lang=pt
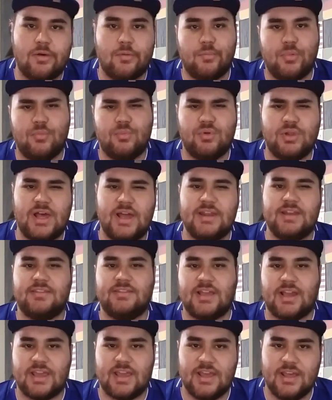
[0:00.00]
O popular
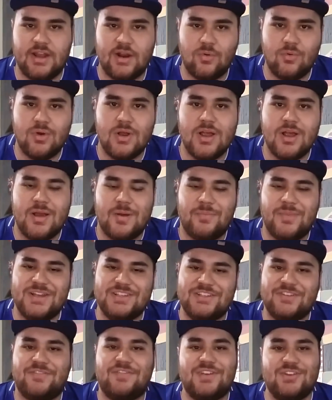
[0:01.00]
Itaquerão,
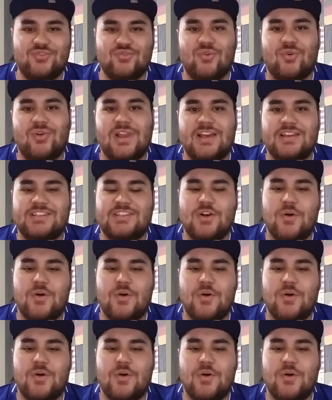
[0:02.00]
mas enfim, jogo lá em